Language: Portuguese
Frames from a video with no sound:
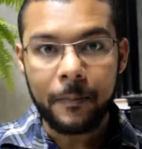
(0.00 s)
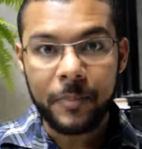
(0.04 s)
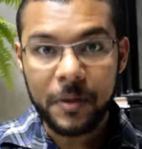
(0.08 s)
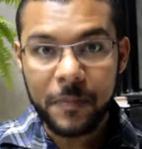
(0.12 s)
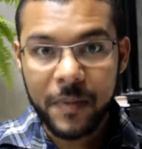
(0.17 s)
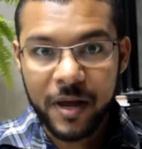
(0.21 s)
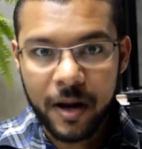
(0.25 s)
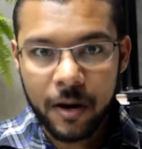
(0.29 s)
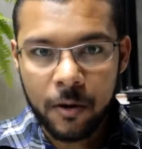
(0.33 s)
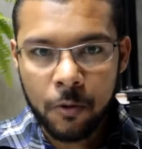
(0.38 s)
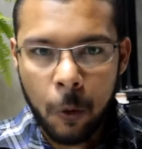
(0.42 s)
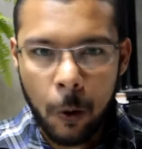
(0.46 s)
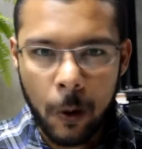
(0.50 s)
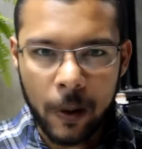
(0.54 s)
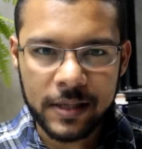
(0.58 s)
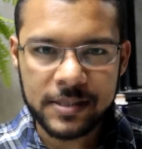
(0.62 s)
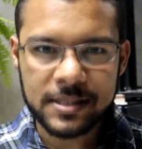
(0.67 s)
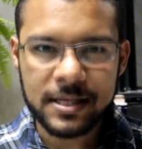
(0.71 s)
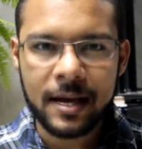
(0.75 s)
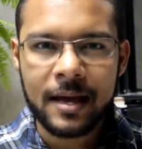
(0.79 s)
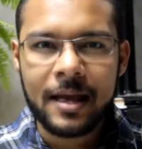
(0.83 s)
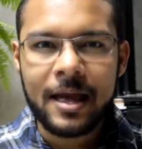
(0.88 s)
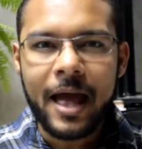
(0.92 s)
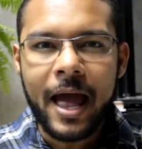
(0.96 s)
A primeira
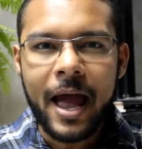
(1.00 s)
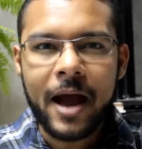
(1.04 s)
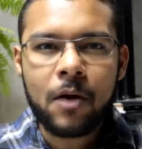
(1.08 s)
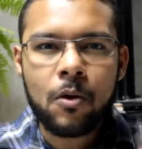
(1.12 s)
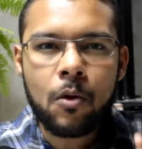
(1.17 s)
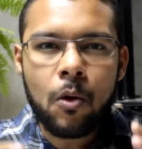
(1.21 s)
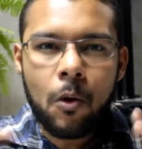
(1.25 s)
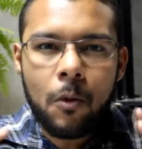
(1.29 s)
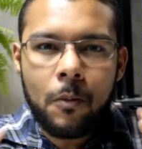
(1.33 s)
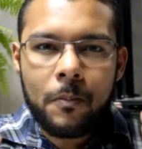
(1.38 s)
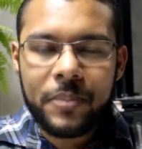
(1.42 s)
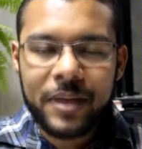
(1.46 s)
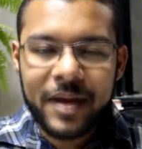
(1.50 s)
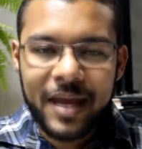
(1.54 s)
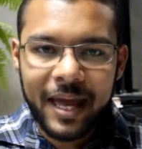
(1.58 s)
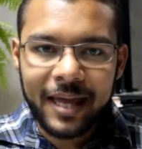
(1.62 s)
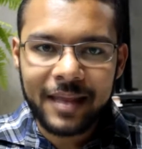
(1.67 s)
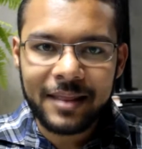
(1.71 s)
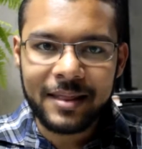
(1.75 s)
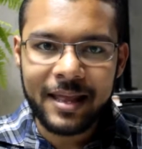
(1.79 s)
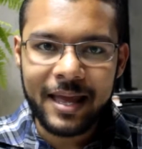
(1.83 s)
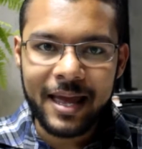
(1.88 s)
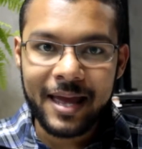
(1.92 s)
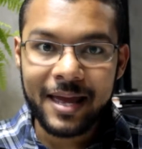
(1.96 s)
coisa é
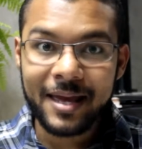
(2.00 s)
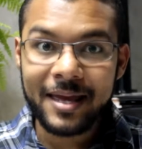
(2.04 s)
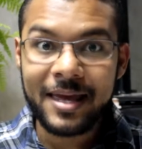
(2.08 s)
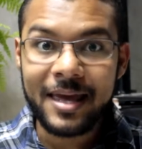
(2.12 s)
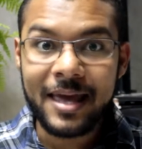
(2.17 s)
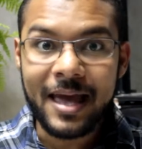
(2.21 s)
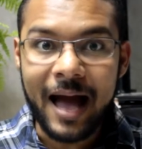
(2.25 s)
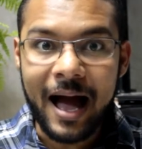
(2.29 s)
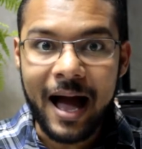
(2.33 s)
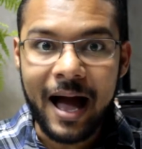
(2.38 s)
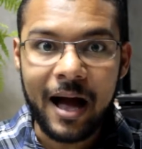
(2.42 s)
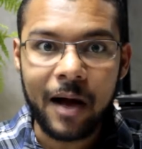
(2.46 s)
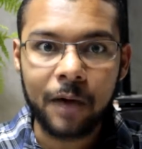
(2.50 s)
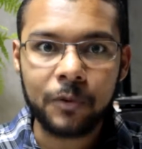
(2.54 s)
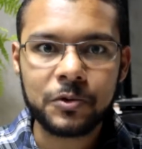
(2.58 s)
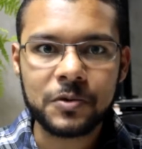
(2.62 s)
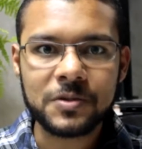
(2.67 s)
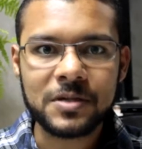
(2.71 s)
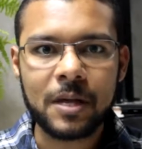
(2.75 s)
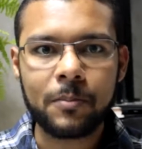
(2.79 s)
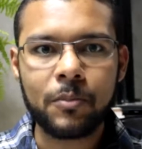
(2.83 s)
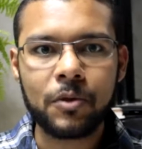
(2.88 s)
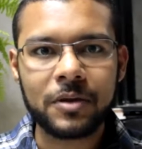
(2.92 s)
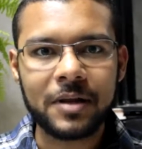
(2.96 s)
compreender que a
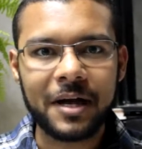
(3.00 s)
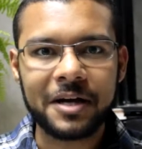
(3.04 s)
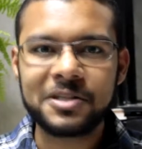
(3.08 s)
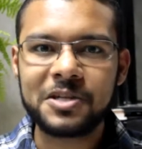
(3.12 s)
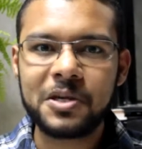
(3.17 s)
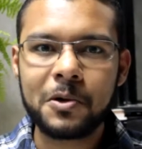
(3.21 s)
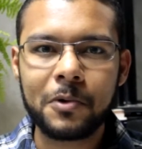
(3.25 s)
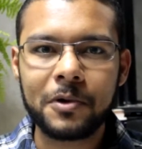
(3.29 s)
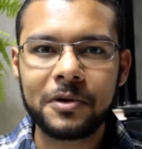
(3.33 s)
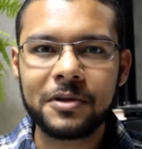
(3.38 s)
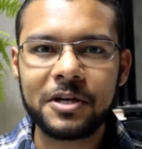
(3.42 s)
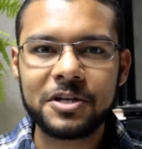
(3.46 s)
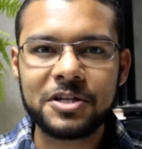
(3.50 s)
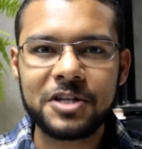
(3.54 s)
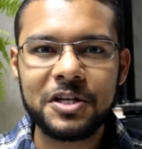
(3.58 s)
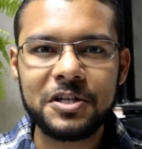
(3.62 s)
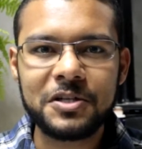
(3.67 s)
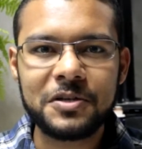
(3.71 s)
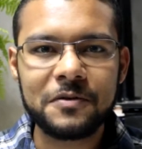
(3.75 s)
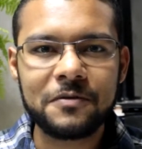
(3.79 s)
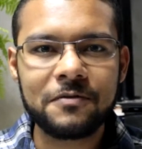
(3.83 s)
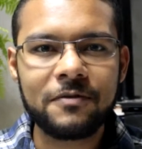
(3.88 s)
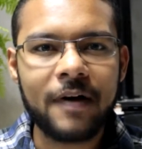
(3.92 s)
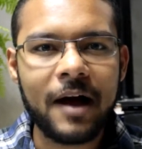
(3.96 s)
autossabotagem, quando a
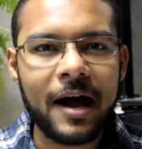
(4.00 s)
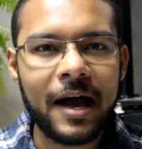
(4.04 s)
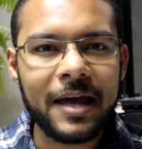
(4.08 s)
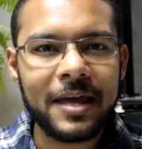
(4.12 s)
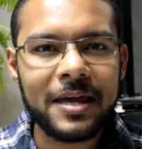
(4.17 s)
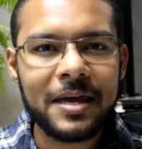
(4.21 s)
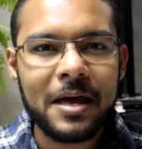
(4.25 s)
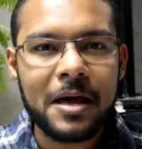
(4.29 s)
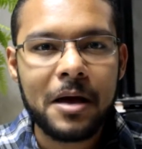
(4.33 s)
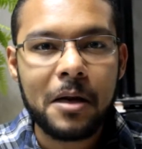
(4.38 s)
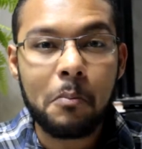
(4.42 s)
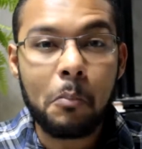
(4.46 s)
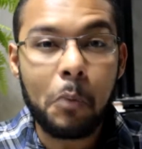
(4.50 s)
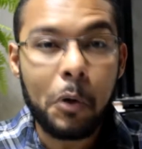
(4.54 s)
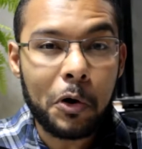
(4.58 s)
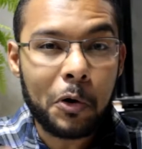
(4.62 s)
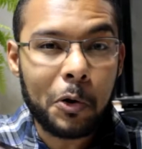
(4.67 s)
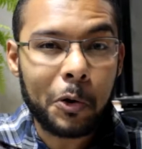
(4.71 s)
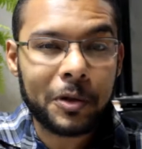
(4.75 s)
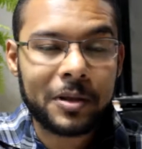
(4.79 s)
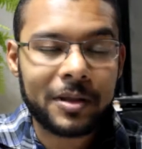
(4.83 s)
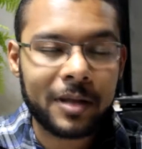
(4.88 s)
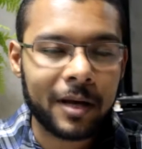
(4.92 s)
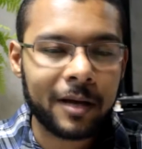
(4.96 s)
gente vai
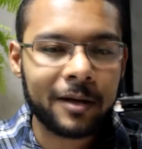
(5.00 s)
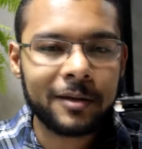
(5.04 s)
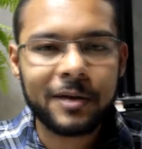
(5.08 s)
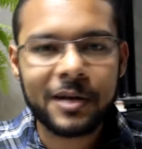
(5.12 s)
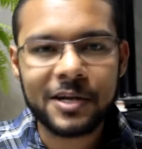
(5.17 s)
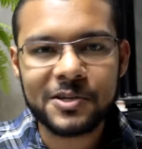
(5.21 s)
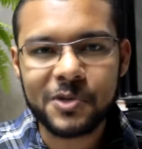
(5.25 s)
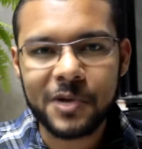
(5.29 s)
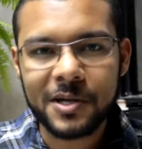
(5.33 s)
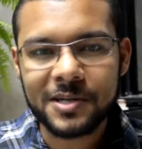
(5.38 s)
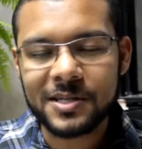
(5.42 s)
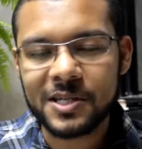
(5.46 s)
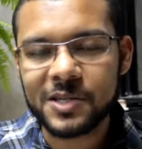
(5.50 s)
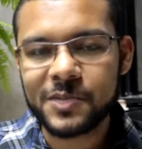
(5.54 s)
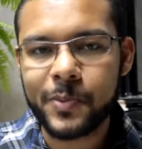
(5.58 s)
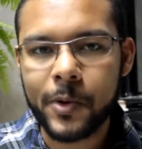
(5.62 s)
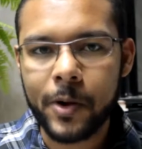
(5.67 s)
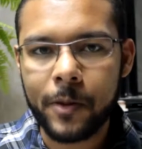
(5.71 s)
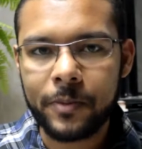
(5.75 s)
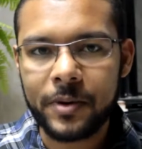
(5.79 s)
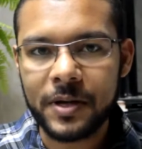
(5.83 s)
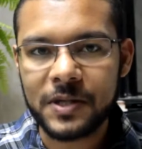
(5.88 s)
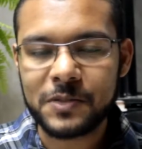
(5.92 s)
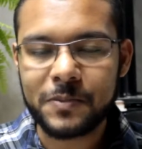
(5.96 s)
boicotando as nossas
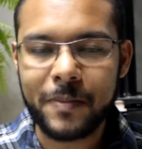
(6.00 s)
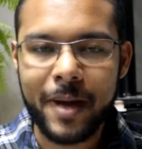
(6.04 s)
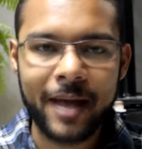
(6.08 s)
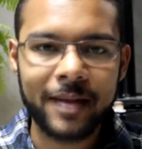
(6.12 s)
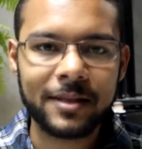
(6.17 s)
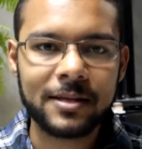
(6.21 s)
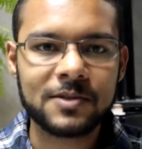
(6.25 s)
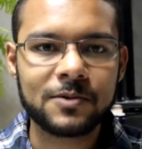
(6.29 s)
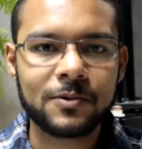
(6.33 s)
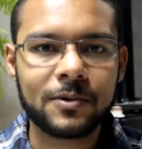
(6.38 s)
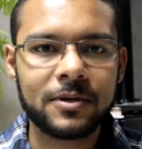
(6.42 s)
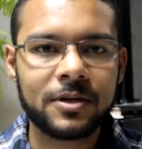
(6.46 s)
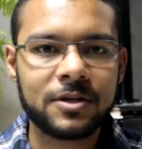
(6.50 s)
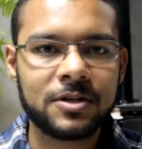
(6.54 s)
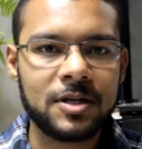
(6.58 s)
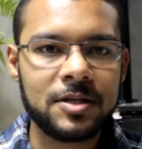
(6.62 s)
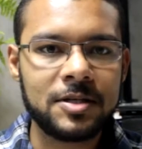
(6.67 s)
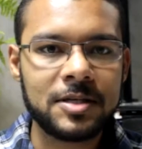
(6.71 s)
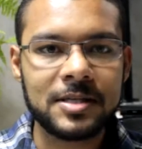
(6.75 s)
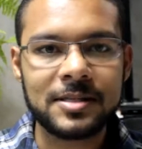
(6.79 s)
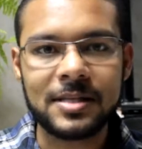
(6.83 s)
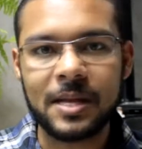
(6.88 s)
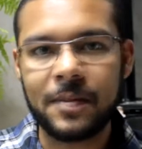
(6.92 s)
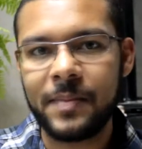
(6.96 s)
próprias metas, quando a
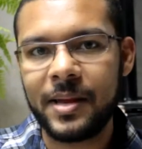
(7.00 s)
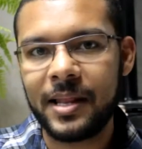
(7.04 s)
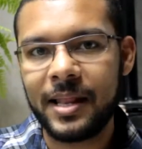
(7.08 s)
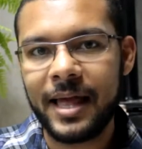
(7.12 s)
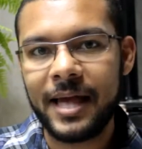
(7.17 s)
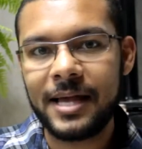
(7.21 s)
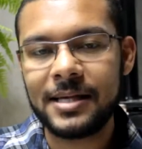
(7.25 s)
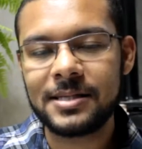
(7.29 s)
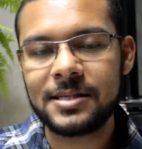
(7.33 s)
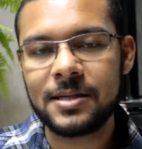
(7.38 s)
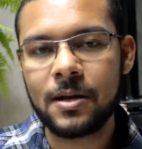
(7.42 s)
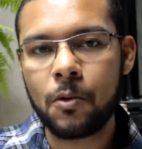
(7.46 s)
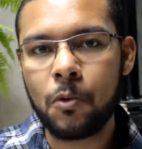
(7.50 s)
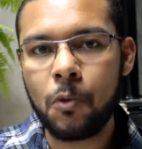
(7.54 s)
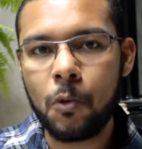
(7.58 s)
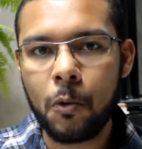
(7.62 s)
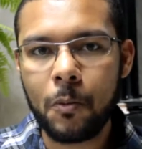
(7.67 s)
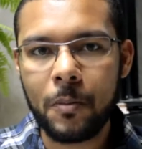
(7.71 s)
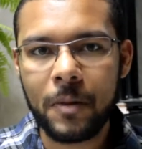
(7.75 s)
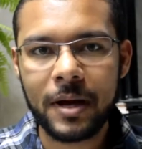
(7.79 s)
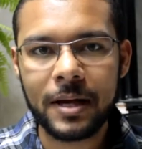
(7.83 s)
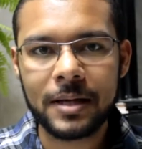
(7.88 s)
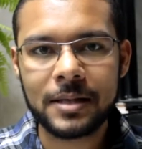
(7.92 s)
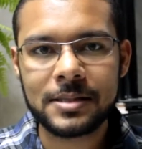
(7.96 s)
gente estabelece
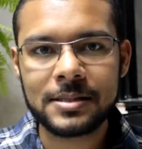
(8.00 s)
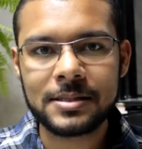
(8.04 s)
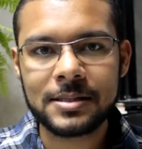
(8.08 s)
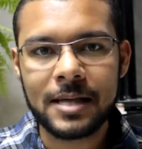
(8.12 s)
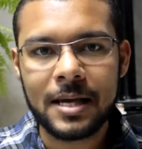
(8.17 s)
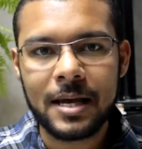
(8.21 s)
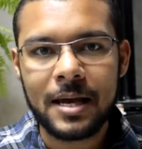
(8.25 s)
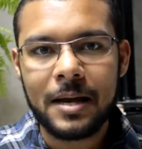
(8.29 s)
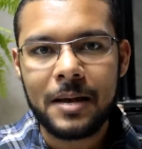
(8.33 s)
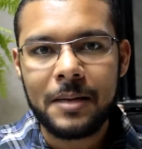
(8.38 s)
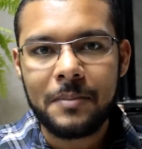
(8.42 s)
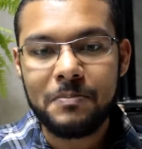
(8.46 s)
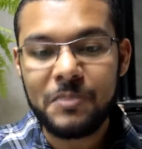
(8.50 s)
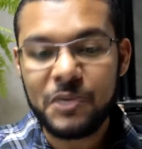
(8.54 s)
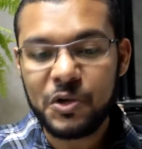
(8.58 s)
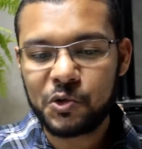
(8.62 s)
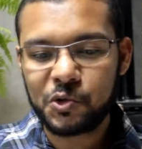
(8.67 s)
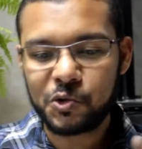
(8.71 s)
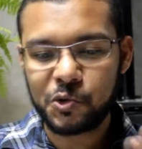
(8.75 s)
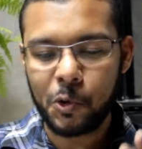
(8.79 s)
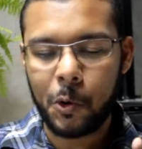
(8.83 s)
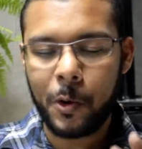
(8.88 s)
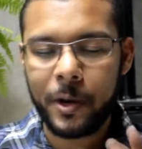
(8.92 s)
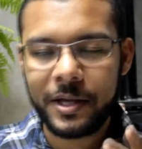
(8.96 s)
algumas
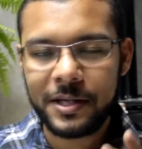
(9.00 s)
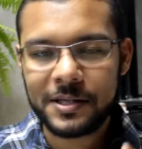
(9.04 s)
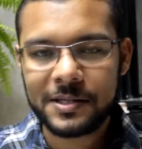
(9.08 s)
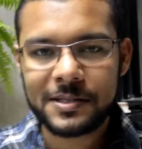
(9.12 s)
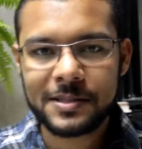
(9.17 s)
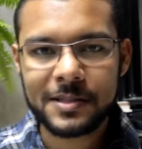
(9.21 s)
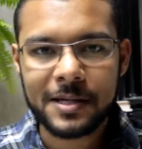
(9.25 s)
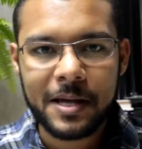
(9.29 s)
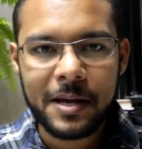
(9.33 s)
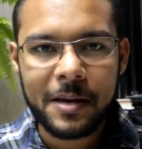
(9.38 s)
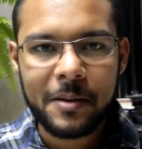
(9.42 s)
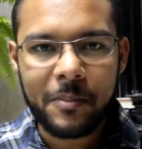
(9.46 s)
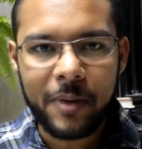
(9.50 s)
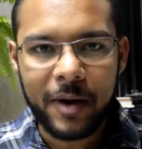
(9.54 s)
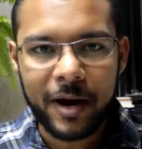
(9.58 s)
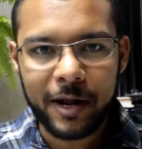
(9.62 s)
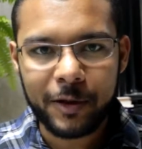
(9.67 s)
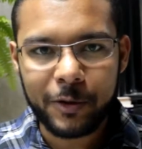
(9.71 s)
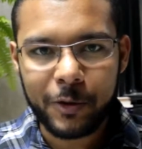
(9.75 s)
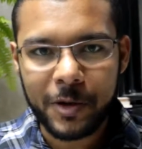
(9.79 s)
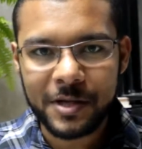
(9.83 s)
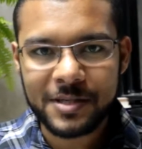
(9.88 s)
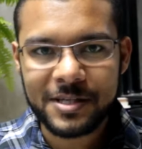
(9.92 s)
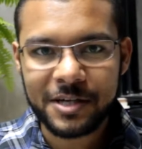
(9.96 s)
missões para
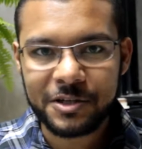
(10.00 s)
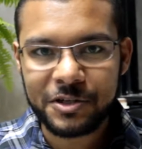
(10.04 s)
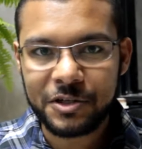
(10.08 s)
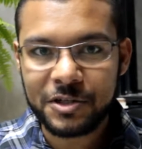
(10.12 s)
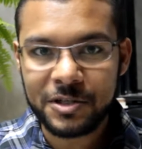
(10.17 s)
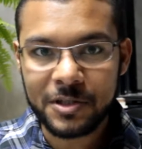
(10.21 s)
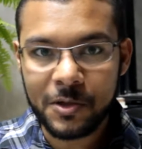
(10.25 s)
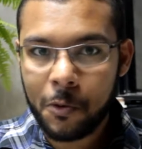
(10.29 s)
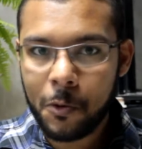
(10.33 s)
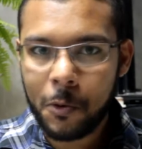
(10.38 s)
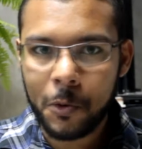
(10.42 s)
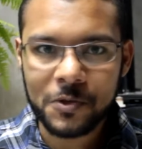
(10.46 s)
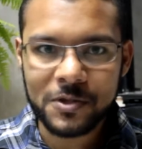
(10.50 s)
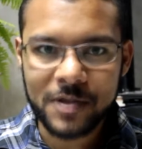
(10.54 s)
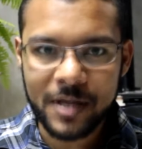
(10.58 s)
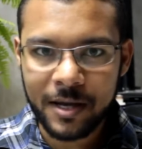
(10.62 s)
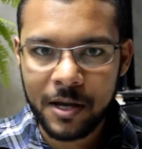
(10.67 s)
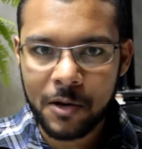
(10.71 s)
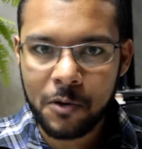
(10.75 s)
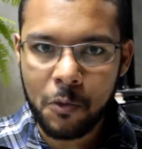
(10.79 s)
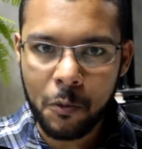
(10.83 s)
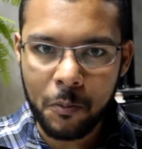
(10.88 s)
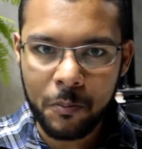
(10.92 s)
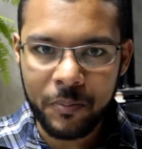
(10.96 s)
nós e a gente não
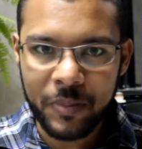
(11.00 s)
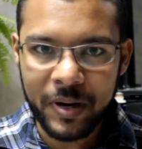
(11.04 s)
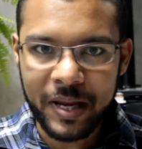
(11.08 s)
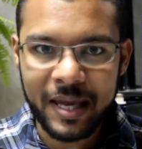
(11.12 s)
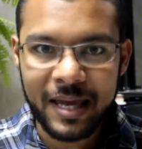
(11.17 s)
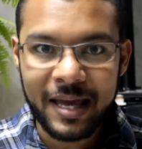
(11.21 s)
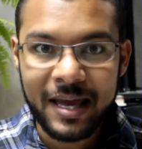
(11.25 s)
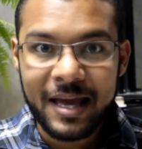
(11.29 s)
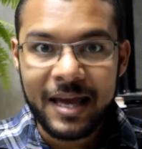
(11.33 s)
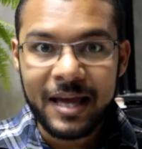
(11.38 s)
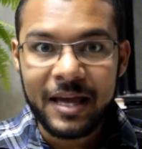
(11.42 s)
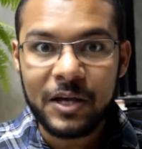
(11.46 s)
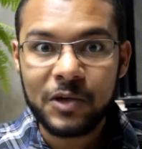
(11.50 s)
consegue cumprir,